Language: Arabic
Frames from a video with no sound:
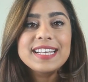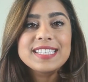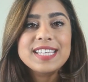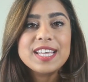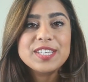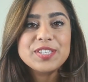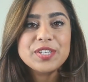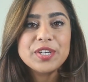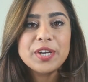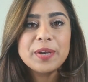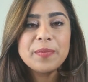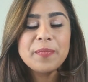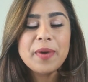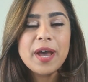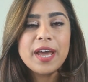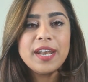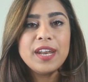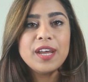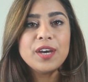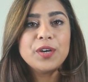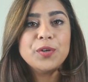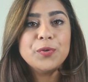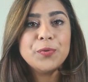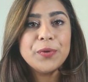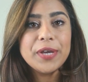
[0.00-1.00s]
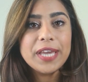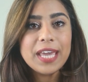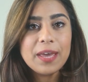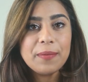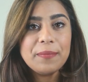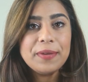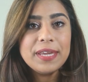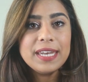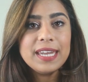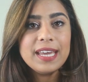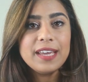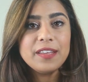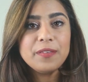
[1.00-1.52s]
اكسسوري معنا هو
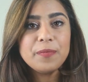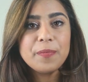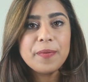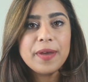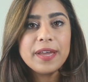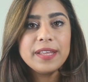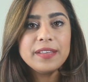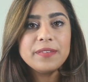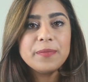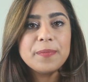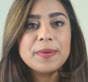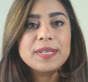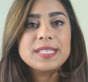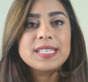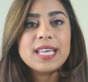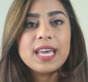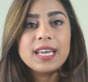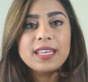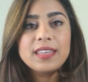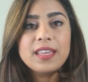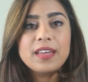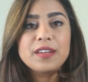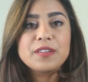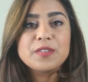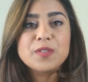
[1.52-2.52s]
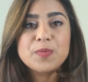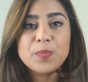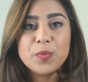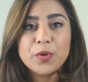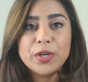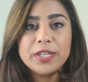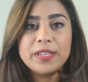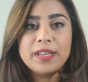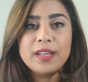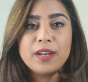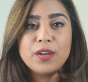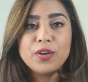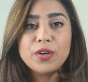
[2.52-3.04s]
كمان هيد باند بس اكثر
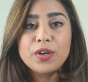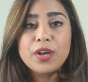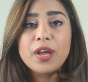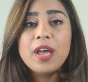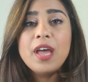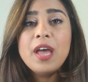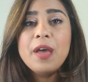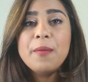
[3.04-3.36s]
سبورتي لوك